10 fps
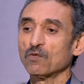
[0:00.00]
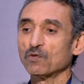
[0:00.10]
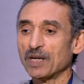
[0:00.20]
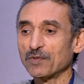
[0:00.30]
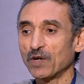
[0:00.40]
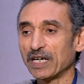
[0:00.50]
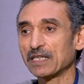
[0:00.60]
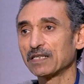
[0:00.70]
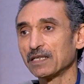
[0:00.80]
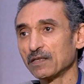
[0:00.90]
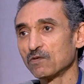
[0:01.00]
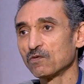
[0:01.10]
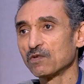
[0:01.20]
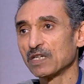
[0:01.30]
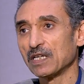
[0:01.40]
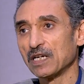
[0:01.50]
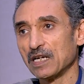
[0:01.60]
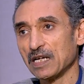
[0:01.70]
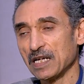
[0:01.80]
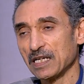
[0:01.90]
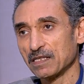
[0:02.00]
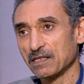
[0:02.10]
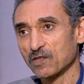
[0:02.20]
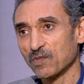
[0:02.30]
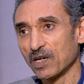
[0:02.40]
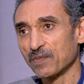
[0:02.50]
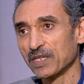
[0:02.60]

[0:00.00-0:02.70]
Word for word: وده بيؤكد انه الاستثمار